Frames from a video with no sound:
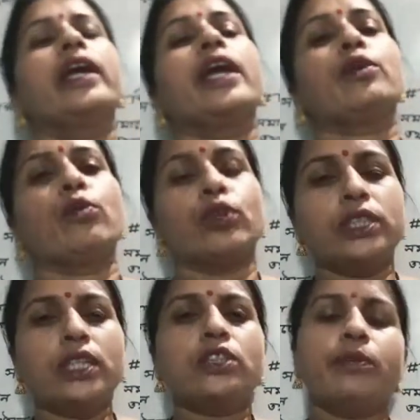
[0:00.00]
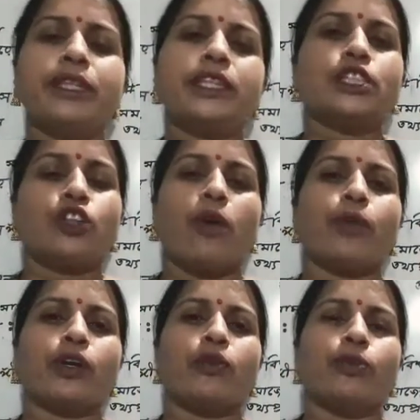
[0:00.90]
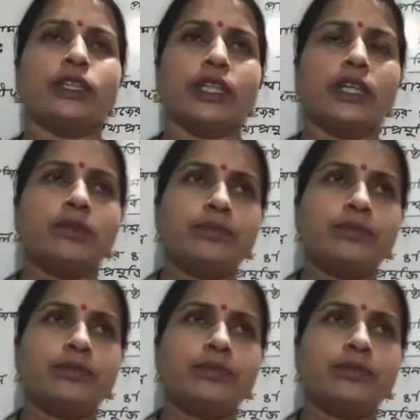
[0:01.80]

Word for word: এই কর্তৃত্বভিত্তিক সম্পর্ক বলতে